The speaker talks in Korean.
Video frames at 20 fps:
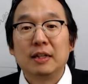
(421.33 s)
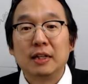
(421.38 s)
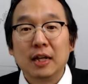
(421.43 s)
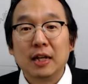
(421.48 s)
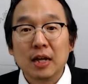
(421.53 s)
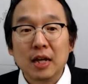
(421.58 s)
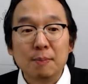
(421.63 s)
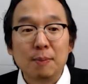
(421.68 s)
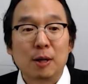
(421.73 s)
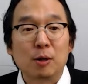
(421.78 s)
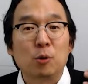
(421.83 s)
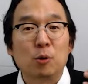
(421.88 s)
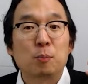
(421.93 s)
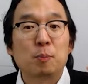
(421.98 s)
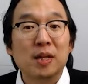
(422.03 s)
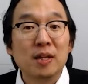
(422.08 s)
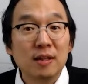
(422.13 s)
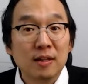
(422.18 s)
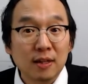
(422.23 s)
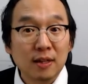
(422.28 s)
게 바로
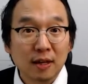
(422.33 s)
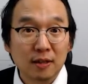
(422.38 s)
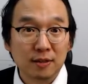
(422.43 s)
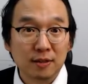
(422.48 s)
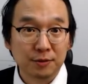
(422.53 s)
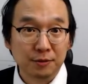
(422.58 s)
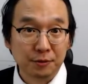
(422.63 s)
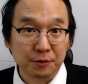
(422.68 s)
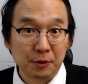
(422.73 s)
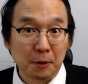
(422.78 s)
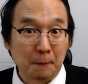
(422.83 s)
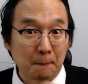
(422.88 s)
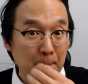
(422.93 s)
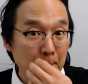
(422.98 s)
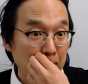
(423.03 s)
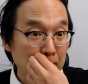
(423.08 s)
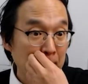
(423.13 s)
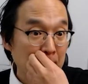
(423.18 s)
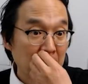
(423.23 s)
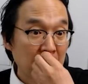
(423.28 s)
핀테크고요.
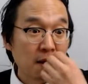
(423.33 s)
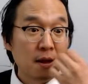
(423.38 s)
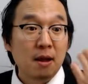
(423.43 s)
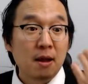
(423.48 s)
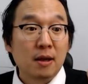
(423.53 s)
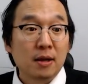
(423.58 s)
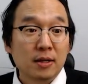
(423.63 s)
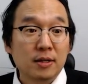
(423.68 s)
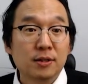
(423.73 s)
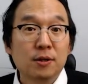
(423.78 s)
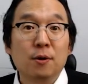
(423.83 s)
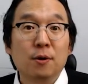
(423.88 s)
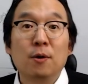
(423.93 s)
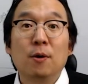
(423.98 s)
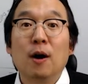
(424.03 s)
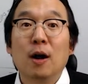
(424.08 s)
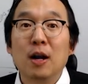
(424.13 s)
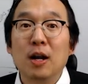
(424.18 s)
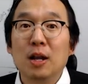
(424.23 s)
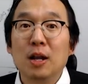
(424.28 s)
그런 거
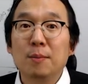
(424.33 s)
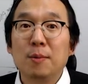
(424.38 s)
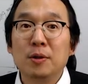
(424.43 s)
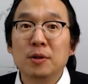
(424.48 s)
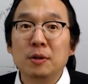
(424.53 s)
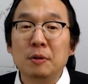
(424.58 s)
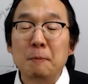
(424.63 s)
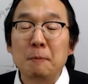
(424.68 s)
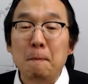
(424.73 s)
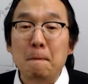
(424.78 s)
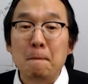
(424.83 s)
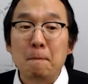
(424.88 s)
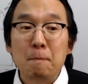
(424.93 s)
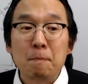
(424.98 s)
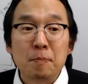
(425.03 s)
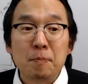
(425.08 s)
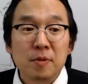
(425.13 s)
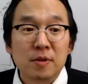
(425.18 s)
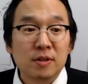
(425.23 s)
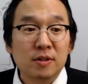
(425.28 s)
하려면은
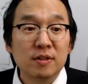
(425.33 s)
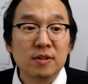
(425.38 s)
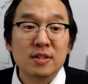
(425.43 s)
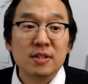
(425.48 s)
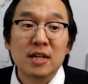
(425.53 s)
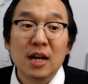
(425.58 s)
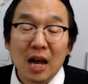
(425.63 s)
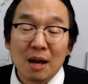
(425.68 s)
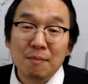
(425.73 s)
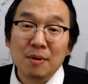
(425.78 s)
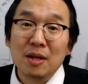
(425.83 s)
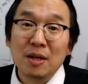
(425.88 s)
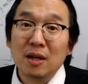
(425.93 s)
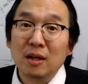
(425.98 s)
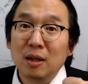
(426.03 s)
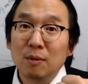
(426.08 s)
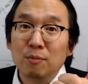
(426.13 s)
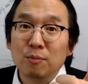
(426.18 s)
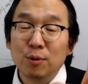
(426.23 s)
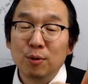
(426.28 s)
근자감이란
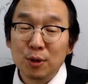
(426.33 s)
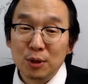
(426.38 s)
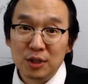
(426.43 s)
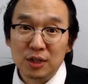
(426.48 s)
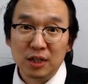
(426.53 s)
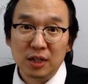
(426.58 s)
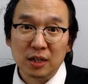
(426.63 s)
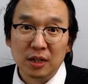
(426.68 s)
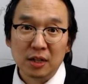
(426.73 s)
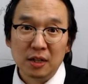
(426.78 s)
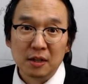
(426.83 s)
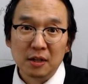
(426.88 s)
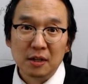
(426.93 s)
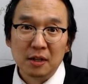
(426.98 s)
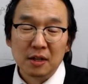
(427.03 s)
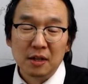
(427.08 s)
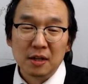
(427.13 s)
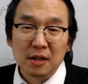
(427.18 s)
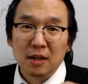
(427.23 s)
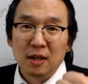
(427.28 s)
게 뭔지,
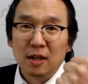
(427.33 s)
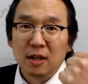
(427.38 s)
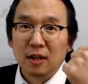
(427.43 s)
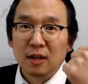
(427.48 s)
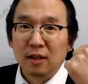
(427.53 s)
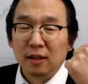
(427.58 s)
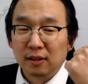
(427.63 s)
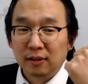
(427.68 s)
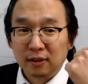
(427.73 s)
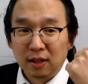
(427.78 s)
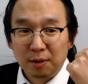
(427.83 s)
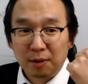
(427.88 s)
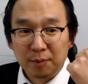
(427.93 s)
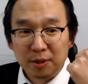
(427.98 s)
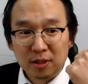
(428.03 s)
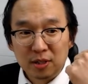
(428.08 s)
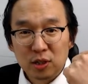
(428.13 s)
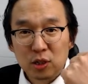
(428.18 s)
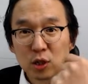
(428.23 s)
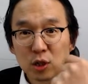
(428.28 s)
그
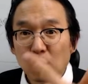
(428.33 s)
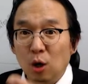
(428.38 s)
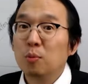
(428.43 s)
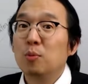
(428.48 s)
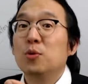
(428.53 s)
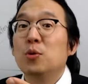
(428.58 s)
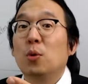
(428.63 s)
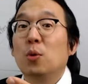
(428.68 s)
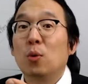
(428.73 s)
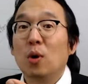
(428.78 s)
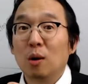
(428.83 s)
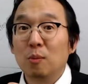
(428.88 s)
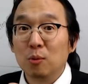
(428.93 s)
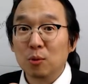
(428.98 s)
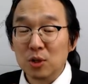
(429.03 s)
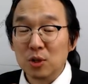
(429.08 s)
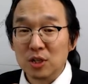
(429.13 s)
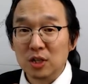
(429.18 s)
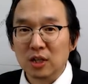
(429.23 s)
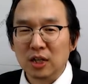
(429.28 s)
다음에는 처분 효과가
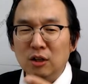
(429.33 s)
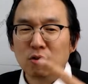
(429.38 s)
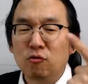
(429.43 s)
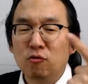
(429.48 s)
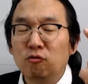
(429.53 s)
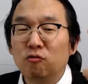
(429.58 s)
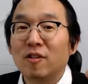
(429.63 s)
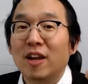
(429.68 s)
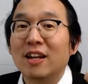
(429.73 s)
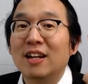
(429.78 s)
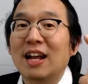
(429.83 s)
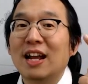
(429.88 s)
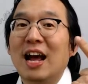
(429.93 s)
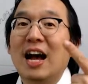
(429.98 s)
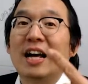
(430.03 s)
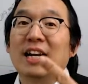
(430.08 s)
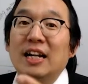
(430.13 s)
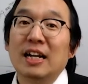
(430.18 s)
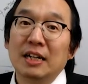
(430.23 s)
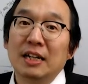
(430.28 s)
뭔지 이 두 개는
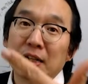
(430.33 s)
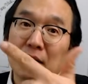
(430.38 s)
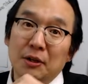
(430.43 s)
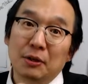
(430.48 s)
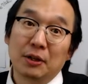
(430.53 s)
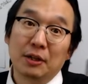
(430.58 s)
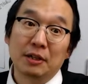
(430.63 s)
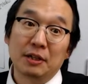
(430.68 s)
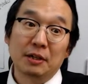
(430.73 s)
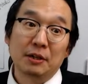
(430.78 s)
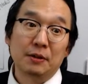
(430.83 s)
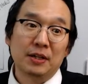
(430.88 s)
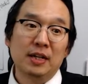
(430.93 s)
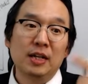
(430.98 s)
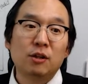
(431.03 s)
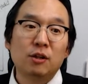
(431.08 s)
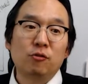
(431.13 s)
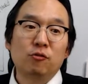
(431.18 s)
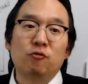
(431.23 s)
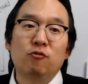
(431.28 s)
알아야 될 거 아니에요.
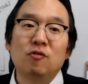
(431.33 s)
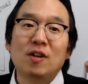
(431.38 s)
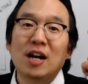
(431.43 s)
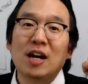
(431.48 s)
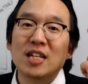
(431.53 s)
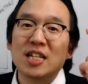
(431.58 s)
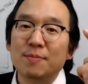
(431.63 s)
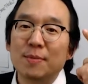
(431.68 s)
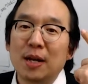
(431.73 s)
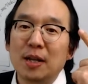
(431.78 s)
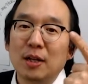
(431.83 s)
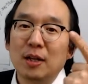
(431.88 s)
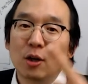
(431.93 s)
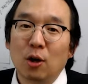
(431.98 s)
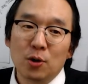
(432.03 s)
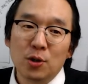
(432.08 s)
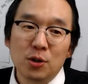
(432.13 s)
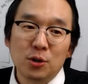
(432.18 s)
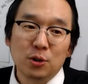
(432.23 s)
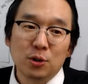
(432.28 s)
이 두 가지만
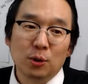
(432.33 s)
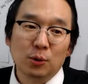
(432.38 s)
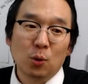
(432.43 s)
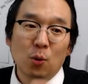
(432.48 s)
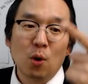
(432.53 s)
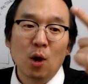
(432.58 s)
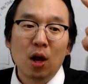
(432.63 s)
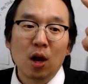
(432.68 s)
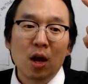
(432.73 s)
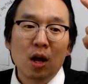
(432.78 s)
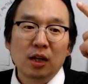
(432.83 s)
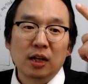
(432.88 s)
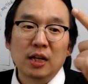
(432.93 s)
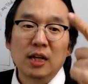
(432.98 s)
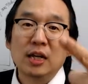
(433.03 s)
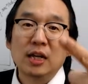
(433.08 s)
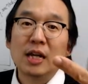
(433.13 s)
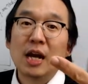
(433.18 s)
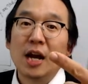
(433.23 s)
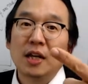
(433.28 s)
건져도
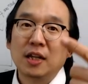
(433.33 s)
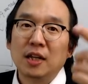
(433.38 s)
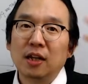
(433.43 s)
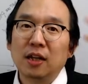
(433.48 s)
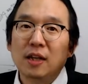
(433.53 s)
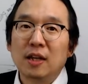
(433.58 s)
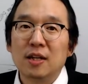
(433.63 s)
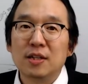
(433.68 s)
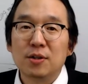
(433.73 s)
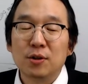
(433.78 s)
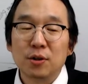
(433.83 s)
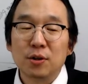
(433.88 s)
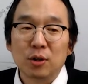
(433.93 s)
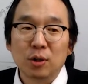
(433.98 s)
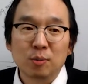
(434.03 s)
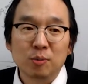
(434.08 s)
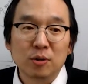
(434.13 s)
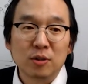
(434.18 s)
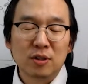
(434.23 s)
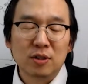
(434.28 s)
이 학기에서
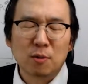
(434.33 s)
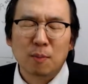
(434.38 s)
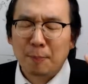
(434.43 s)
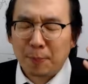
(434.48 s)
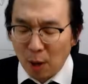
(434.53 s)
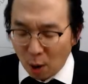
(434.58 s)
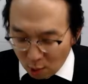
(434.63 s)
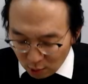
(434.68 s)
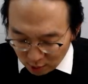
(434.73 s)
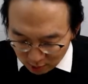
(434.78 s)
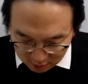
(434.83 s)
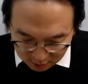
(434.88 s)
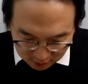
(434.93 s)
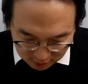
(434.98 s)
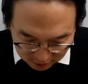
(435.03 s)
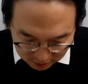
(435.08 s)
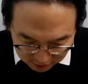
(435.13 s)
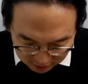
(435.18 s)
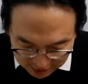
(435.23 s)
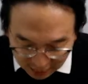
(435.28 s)
여러분들 정말
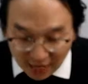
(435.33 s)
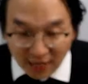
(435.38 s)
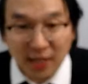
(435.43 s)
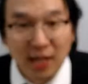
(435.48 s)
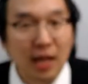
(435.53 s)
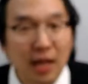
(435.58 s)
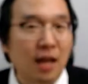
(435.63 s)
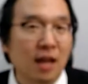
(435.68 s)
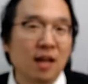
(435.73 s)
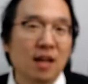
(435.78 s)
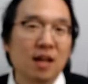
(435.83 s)
평생에